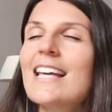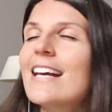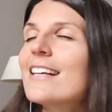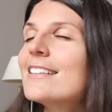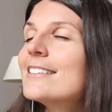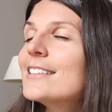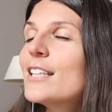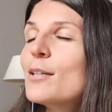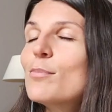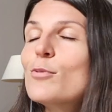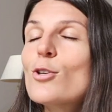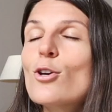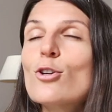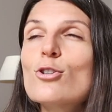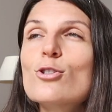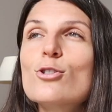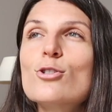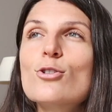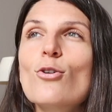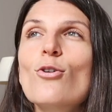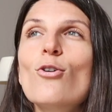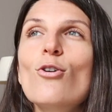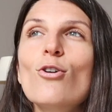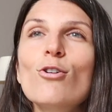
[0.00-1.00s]
Ja, es gibt
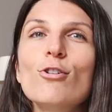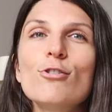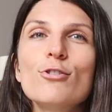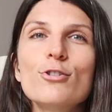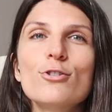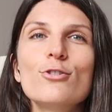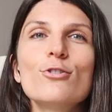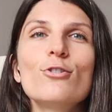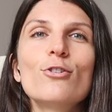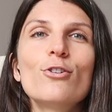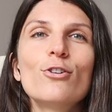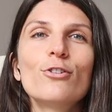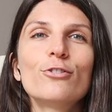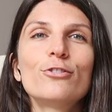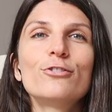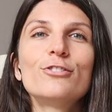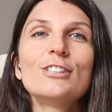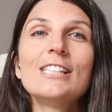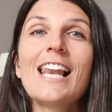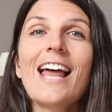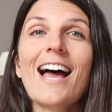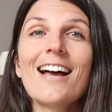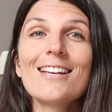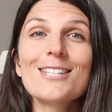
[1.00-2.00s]
so, so
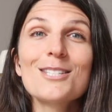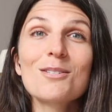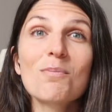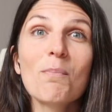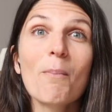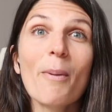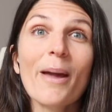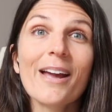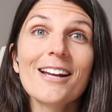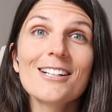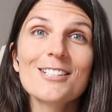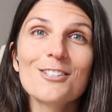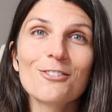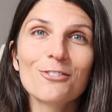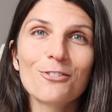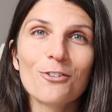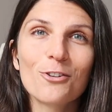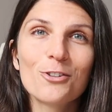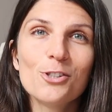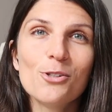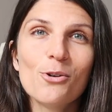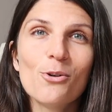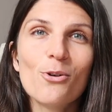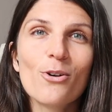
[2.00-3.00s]
viele Aspekte
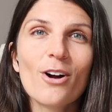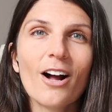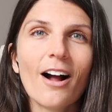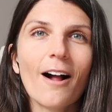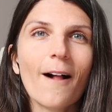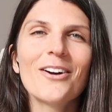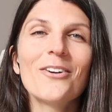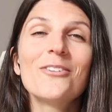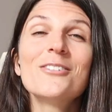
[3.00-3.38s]
von Yoga.